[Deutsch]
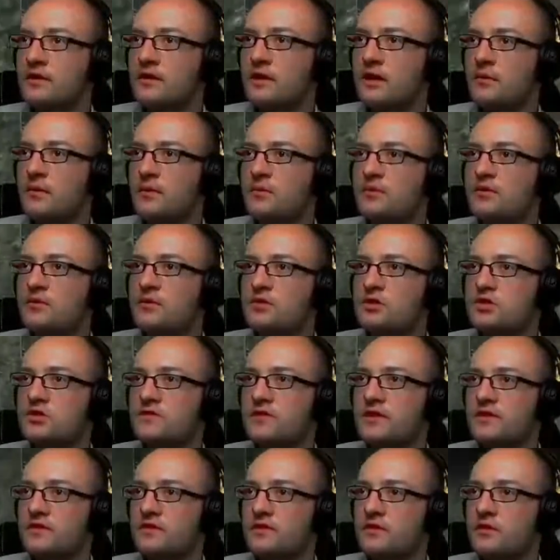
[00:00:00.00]
Aber mit dem
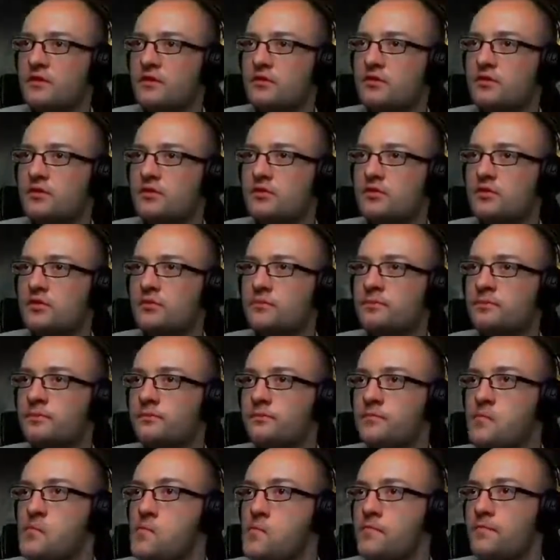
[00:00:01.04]
Schwert ist er natürlich schon, hm.